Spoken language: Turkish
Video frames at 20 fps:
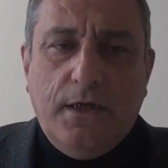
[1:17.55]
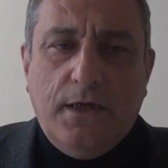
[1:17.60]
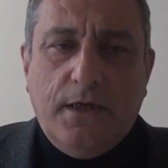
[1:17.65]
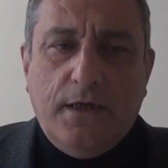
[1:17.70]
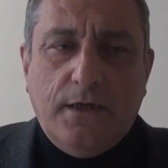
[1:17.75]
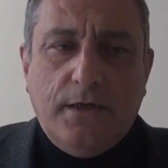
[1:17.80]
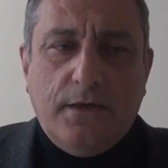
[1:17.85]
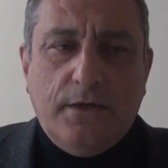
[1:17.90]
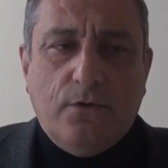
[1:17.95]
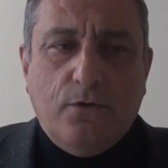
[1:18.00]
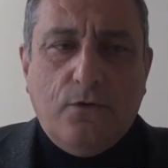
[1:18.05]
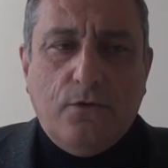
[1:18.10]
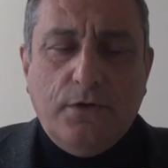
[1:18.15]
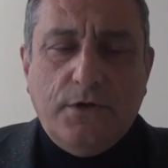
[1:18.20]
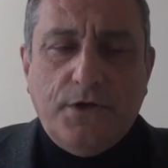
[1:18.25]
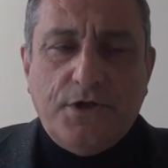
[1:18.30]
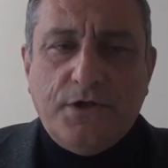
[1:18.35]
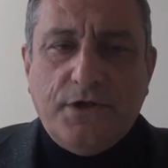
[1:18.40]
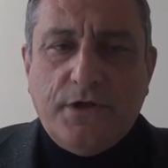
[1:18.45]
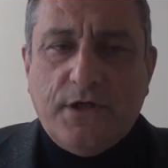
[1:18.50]
E,
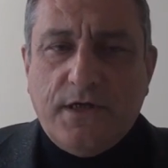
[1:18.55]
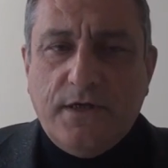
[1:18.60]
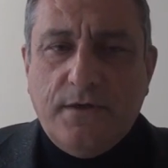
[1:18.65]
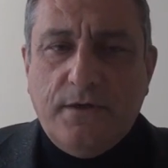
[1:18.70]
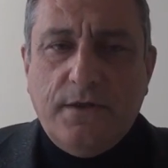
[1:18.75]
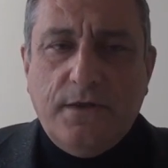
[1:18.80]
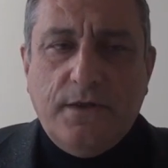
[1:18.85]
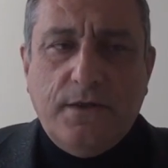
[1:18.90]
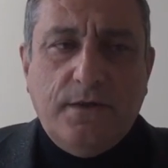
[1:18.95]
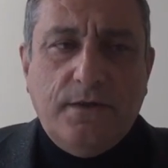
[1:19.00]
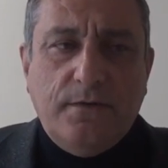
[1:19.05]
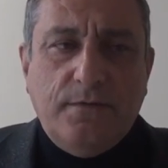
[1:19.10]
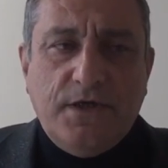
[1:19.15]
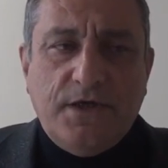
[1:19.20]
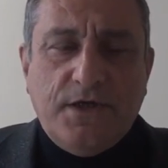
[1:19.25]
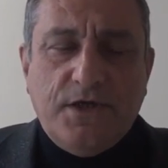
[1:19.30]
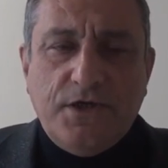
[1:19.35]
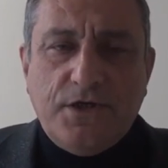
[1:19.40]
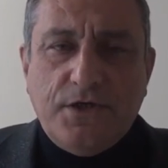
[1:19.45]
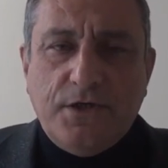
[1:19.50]
okul dışındaki e,
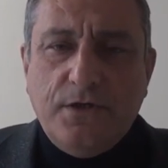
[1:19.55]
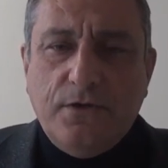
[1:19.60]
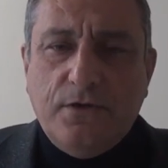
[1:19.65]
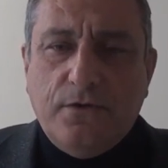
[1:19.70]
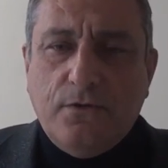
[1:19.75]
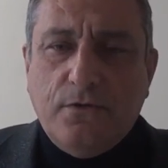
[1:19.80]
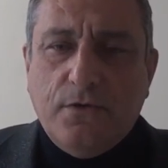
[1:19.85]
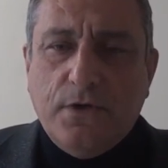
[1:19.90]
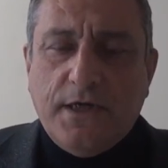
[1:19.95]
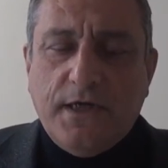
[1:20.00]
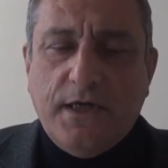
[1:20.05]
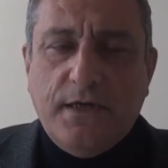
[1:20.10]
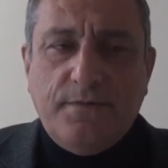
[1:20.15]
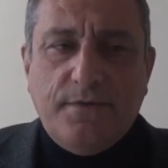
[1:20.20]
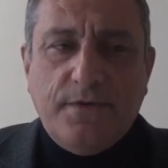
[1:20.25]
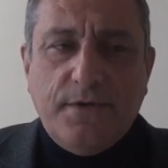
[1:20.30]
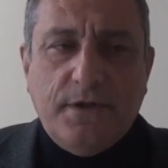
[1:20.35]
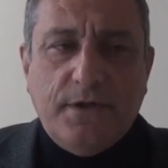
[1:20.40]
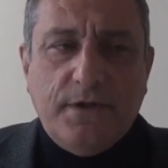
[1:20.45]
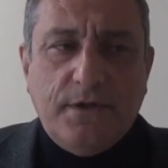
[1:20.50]
bir kişi okula
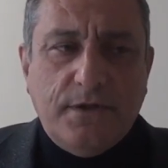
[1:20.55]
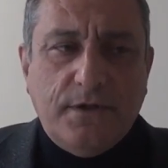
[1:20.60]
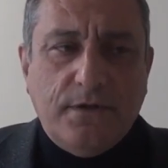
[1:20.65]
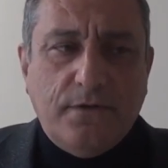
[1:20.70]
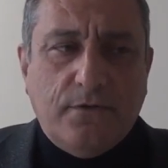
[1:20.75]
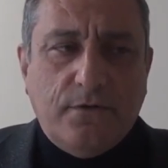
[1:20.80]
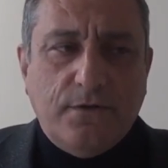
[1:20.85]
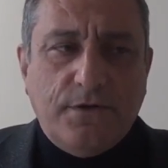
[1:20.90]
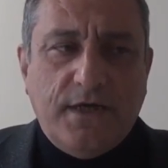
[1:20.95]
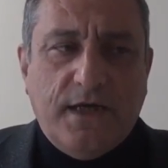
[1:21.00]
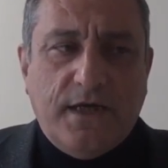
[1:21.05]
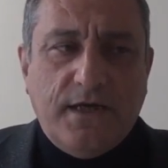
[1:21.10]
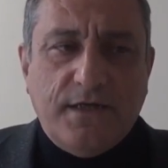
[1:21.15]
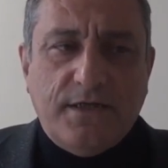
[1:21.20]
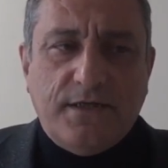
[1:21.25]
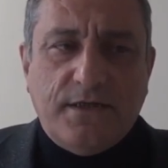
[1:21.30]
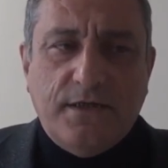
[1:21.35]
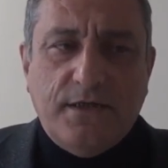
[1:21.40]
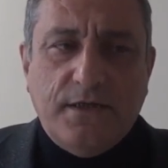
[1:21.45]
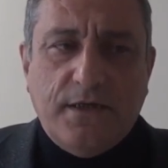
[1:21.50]
gelip e, o
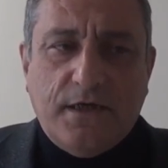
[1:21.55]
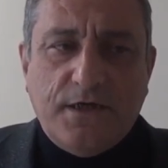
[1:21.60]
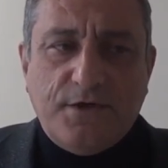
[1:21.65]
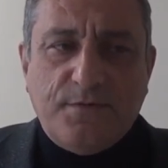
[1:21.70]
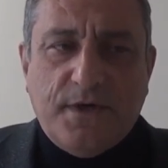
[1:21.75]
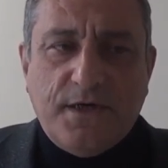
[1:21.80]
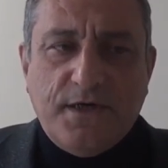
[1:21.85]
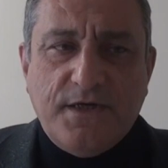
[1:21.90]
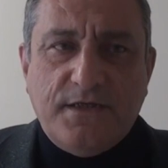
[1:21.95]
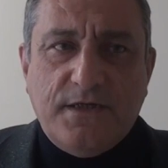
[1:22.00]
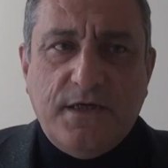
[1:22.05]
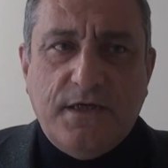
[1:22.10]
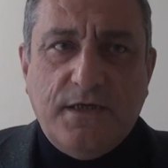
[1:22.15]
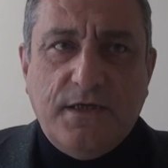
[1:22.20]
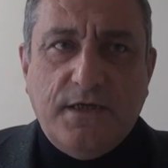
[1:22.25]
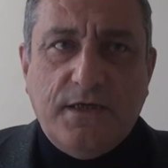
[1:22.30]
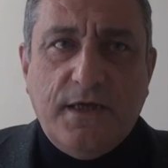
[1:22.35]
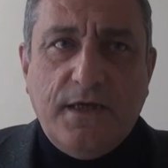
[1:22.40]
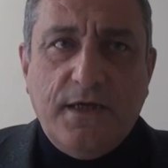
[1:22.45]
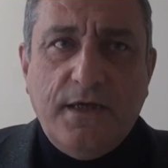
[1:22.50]
sergisini açmak
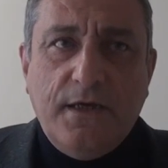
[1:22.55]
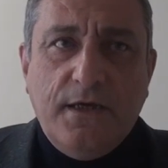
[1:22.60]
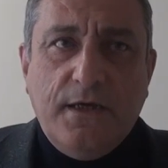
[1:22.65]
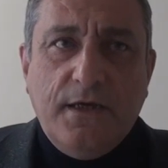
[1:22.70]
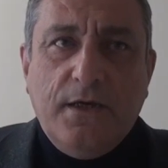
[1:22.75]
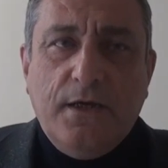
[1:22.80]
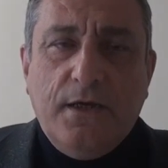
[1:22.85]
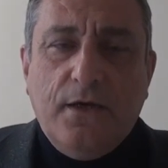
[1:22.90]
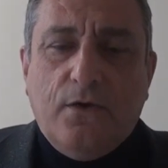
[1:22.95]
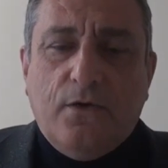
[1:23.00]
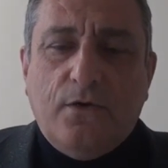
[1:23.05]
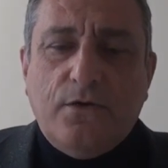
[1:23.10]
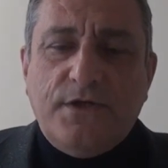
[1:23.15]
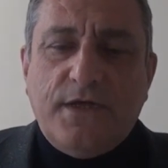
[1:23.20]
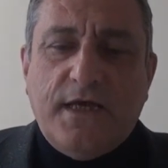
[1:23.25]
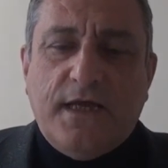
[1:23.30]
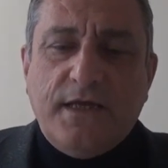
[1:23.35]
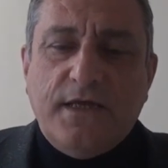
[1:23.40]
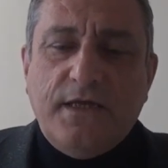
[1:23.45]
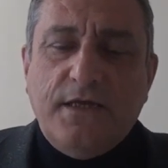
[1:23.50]
istediğinde o
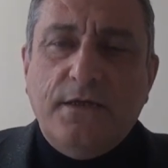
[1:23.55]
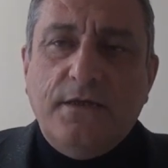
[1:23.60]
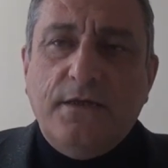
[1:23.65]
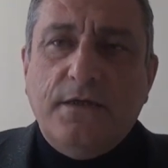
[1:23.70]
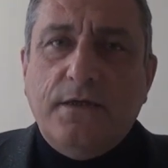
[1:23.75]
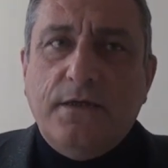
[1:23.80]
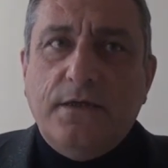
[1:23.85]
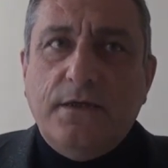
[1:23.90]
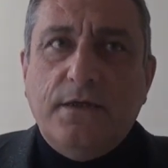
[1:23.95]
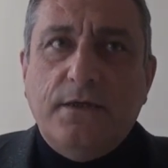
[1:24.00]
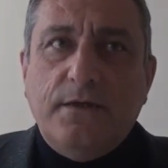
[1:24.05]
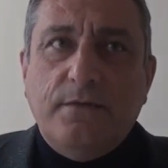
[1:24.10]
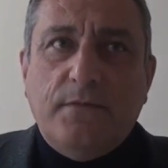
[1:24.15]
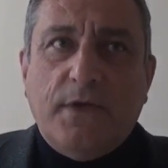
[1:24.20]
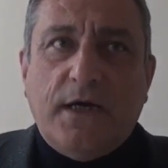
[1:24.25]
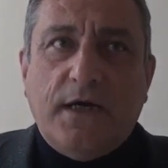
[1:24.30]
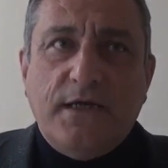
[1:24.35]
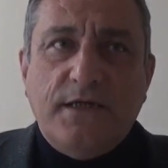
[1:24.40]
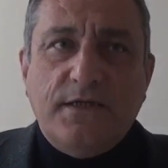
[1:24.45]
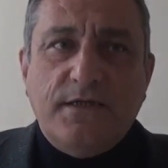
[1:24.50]
serginin e,
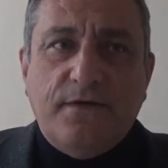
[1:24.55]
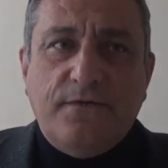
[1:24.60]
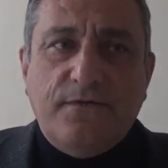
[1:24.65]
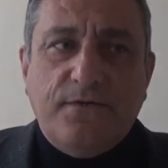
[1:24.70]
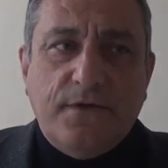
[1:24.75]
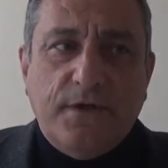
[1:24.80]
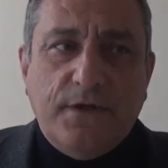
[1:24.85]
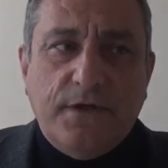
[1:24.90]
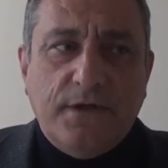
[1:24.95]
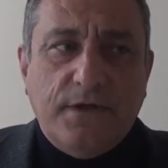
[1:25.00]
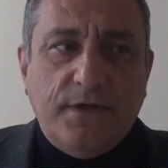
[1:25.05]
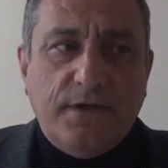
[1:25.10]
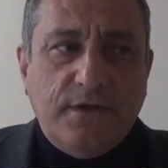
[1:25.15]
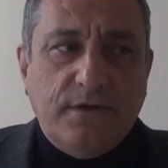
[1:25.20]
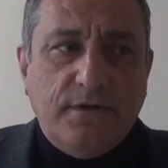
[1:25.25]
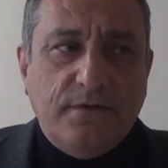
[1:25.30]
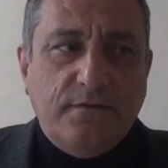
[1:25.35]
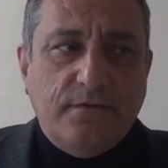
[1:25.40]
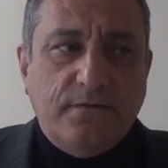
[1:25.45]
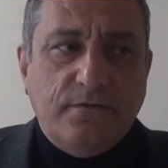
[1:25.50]
maalesef
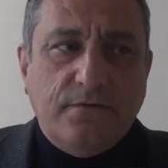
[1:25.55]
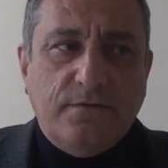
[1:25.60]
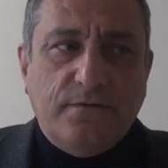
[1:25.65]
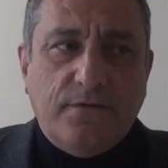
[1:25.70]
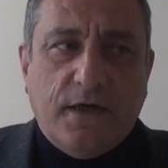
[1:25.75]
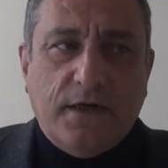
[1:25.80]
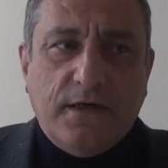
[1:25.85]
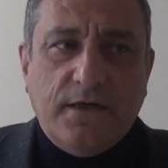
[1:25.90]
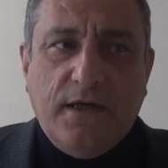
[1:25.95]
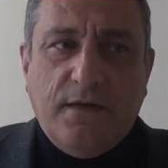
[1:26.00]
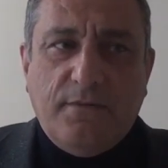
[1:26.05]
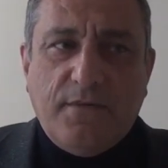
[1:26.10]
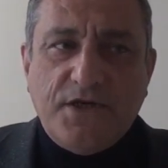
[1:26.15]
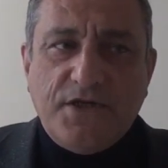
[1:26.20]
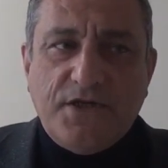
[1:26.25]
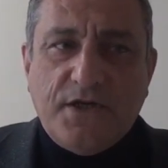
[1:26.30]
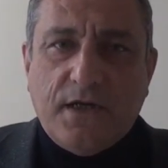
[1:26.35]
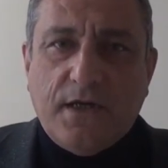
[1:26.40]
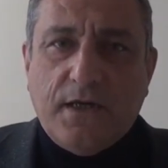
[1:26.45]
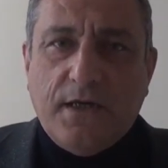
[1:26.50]
e, farklı
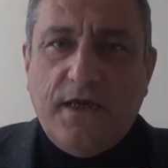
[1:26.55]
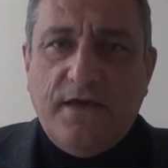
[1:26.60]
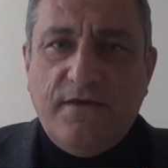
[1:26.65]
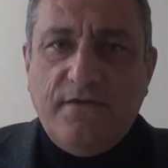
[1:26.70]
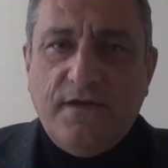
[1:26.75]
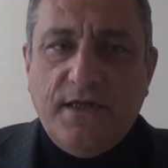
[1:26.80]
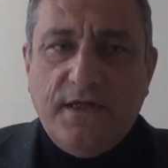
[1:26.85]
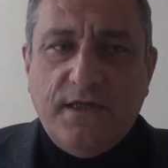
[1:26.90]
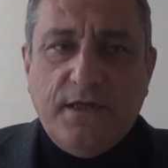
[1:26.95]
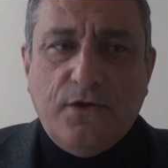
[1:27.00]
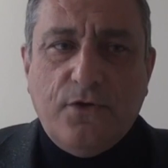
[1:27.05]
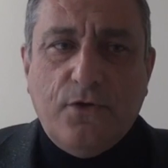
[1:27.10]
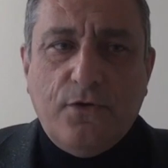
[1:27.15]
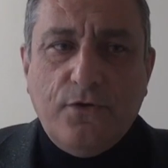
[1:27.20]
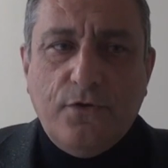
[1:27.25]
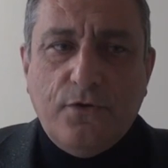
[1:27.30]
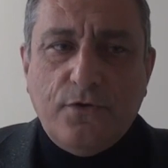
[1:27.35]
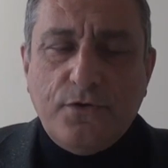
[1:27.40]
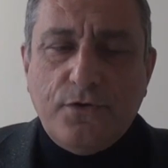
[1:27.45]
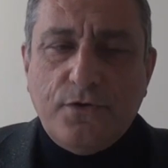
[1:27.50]
amaçlara evrildiğini
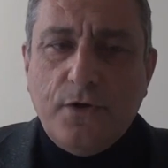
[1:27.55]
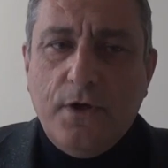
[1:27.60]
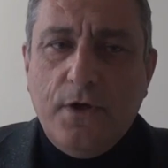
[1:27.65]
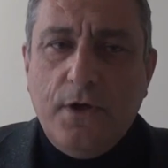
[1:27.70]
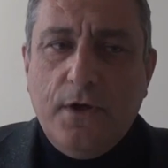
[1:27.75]
görüyoruz.